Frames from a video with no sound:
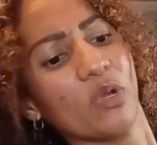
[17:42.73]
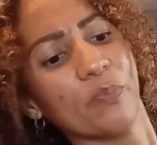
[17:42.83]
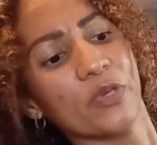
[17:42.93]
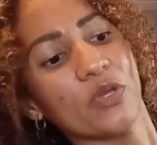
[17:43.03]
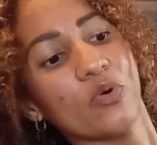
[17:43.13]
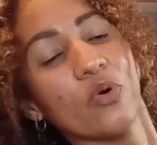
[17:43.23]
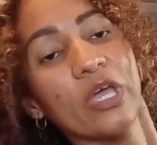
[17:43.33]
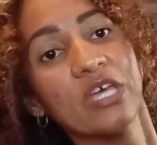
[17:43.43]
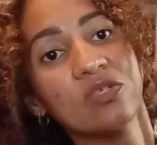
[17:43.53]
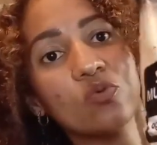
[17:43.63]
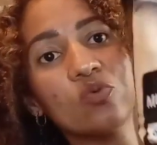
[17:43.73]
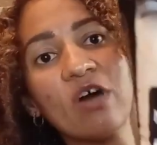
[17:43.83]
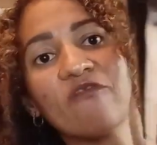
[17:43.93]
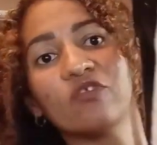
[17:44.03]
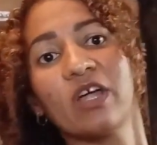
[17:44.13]
el pico. Es una
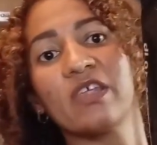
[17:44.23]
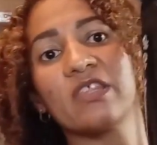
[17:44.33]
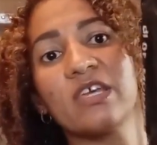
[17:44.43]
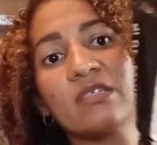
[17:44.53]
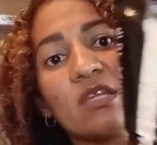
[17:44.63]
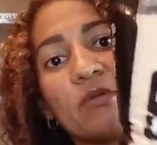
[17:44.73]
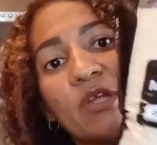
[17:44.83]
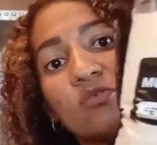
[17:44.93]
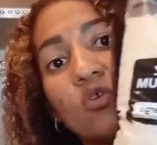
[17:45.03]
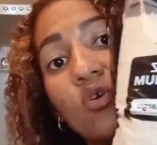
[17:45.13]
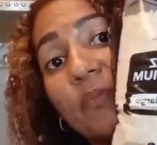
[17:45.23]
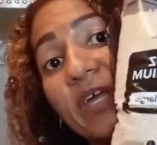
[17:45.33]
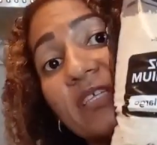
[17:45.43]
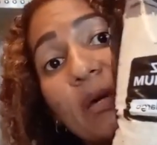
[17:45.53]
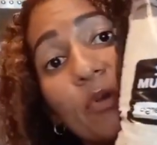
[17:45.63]
funda de 10 libras. Solo
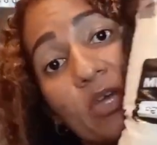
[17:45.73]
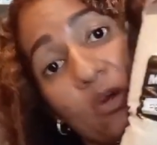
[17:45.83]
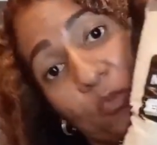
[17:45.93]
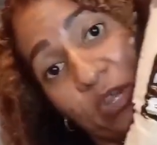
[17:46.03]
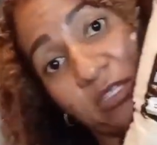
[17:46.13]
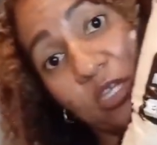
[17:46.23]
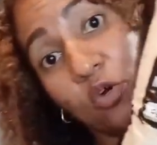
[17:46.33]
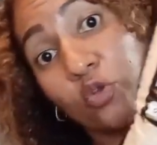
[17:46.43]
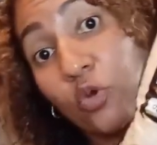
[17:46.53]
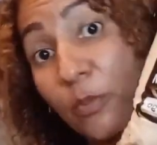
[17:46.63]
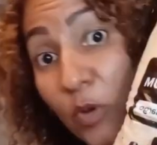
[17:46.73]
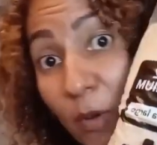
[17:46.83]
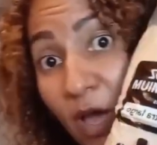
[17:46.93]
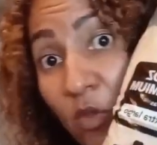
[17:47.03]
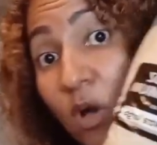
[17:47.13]
compré esa porque, como les digo, no lo he
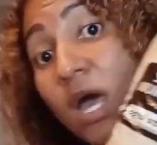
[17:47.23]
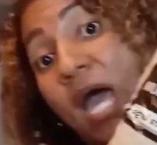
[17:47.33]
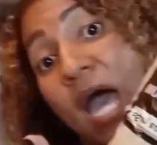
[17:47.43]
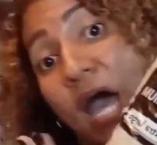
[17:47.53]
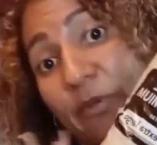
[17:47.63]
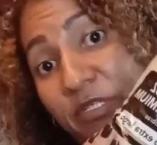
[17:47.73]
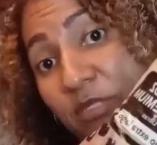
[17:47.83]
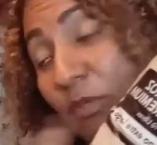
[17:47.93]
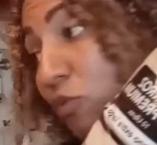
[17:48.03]
probado. A ver si me